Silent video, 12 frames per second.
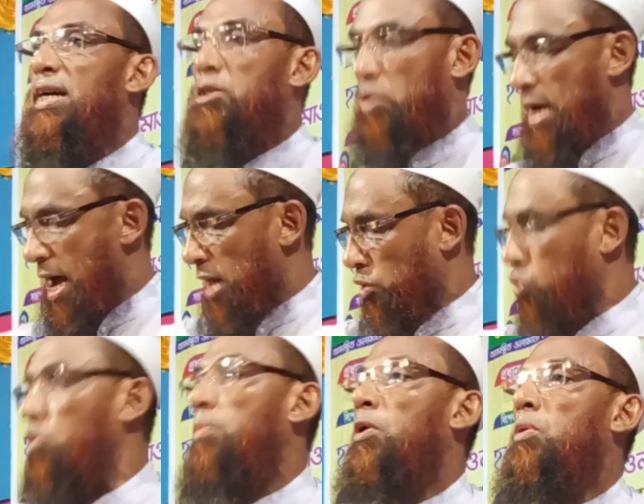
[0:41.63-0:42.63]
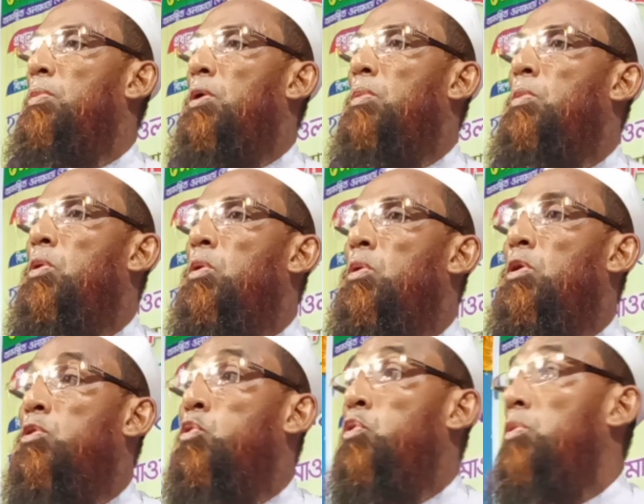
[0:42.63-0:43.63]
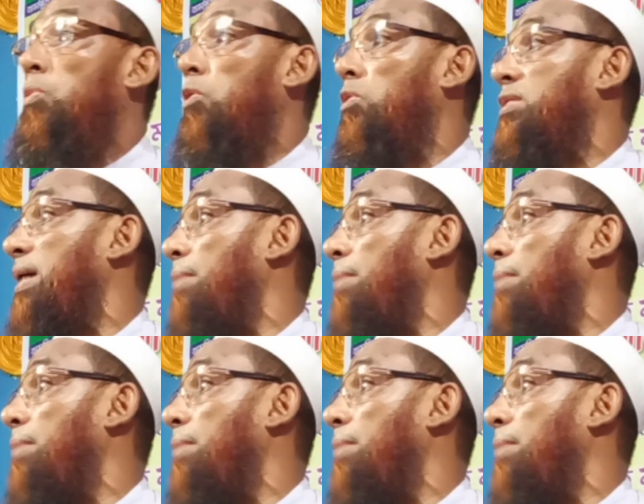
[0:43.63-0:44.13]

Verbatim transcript: দিয়ে সে এত বড় বড় বগল ওর দুই বগল